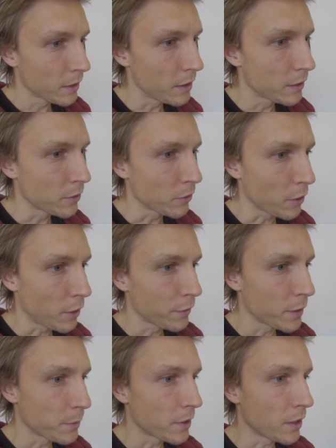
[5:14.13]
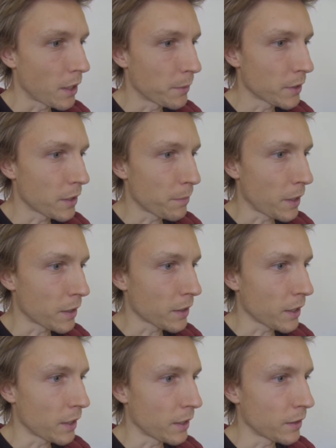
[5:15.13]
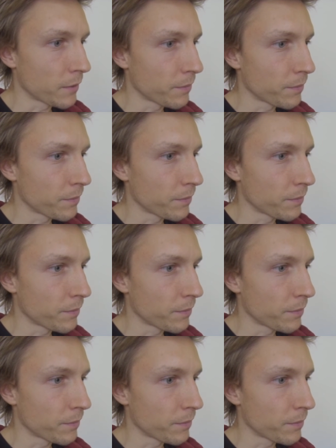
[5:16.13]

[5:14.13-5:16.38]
klickst du drauf, gibst den Namen deiner Bank ein.